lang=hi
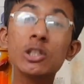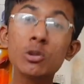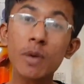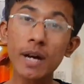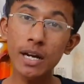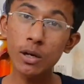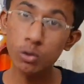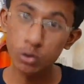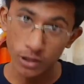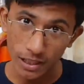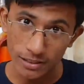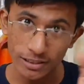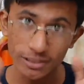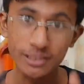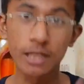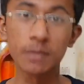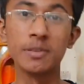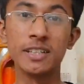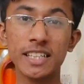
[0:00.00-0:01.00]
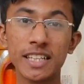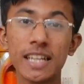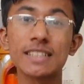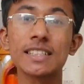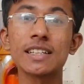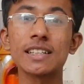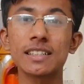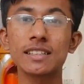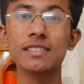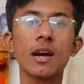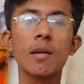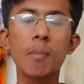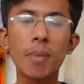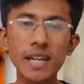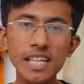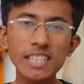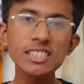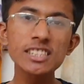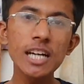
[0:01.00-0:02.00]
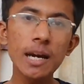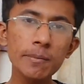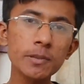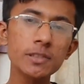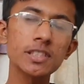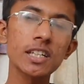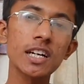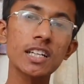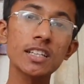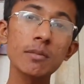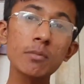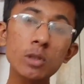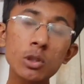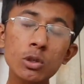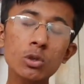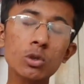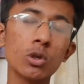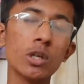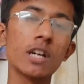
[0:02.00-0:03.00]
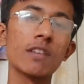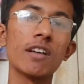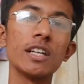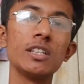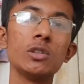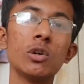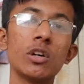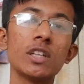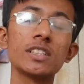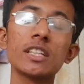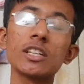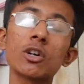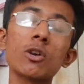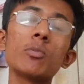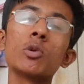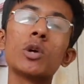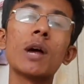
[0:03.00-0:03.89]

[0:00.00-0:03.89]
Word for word: तुम्हारा खुद का सिस्टम मिल गया था भैया जी आपकी शकल ना बिल्कुल रोने वाली होगी देखो